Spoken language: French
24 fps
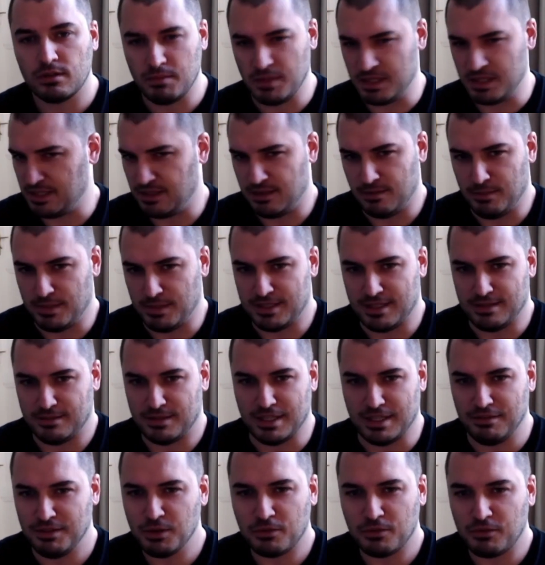Mais
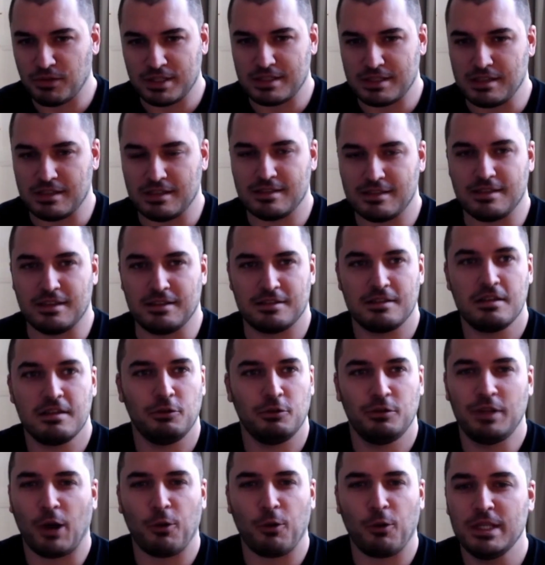c'est évident, enfin c'est
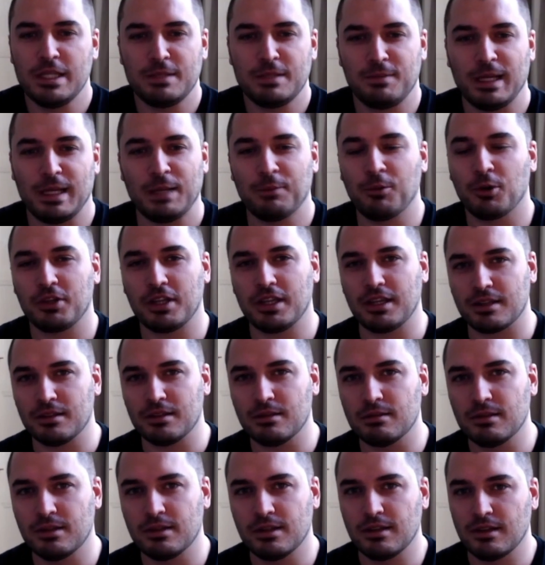du darwinisme élémentaire,
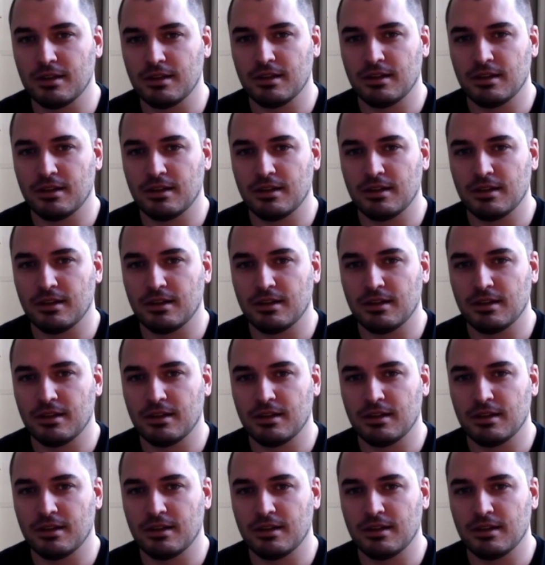non